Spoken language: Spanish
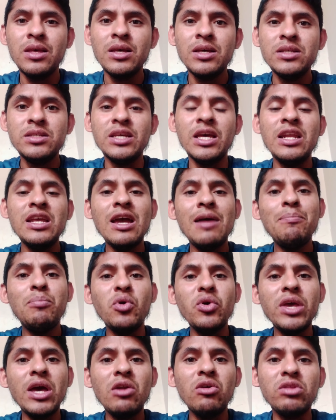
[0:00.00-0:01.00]
sería
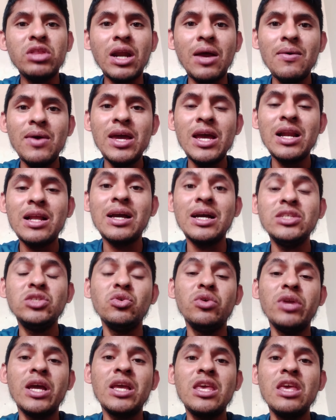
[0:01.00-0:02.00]
apoyar otra vez el
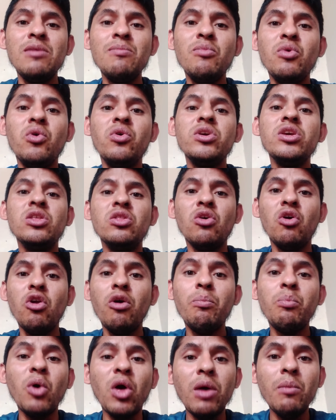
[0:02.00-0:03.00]
cachurequismo y no
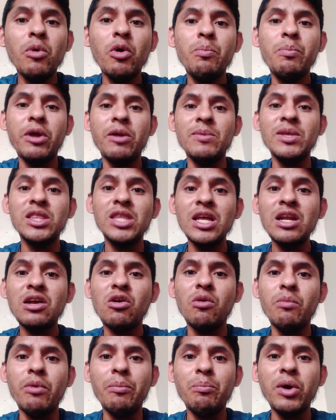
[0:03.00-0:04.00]
lo podemos permitir
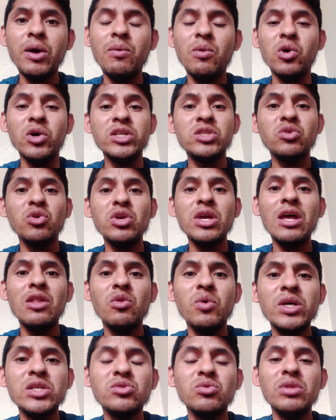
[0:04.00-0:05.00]
como pueblo. Esto ya
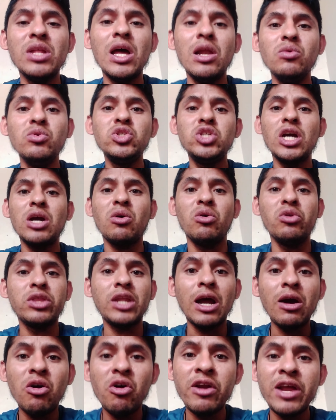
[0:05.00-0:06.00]
no es una lucha
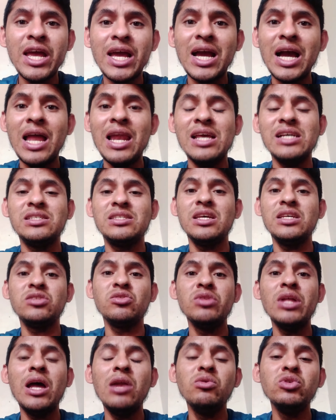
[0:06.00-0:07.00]
contra Jorge Cálix, es
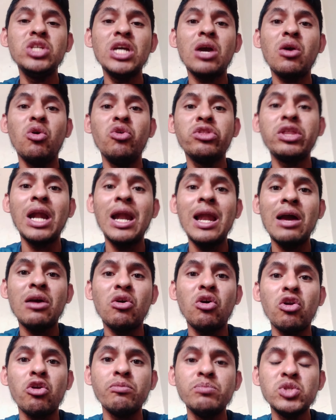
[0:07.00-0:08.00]
una lucha contra la
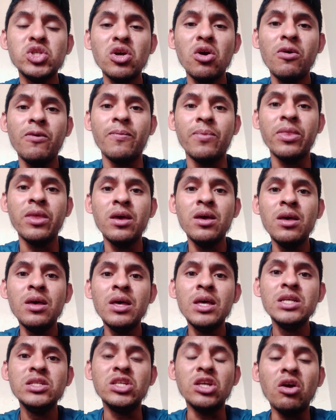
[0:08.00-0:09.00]
corrupción.
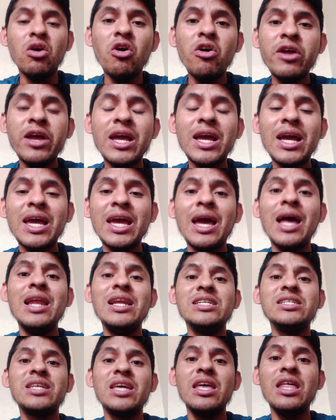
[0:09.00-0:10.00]
Si Jorge
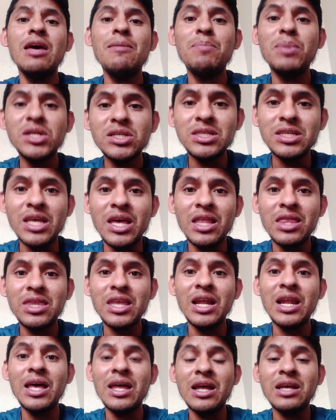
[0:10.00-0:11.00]
Cálix queda de
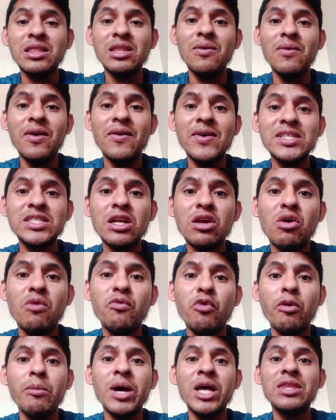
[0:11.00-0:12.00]
presidente, la directiva va a ser
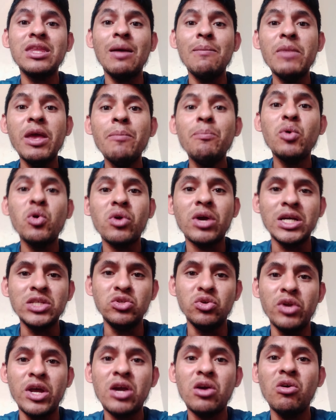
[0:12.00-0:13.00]
conformada también por
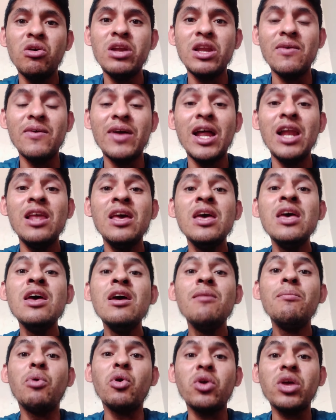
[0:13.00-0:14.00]
cachurecos y liberales,
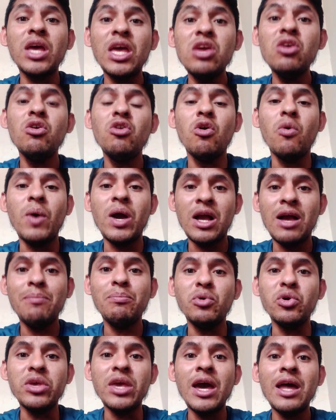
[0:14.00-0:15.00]
porque ellos lo van a
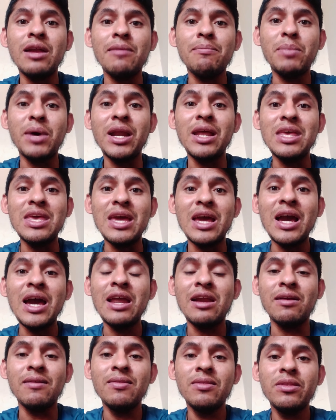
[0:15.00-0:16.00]
apoyar para
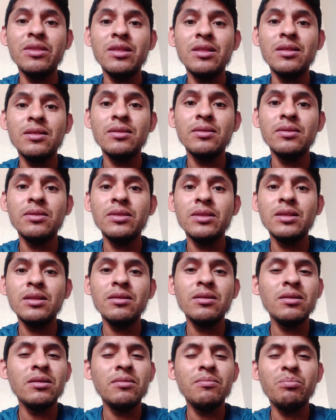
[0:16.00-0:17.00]
llegar
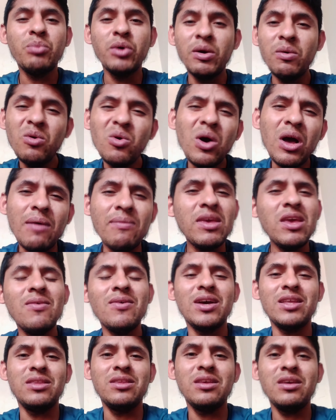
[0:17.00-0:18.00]
Pueblo,
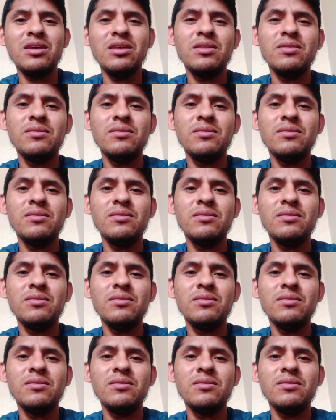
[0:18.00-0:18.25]
avívate.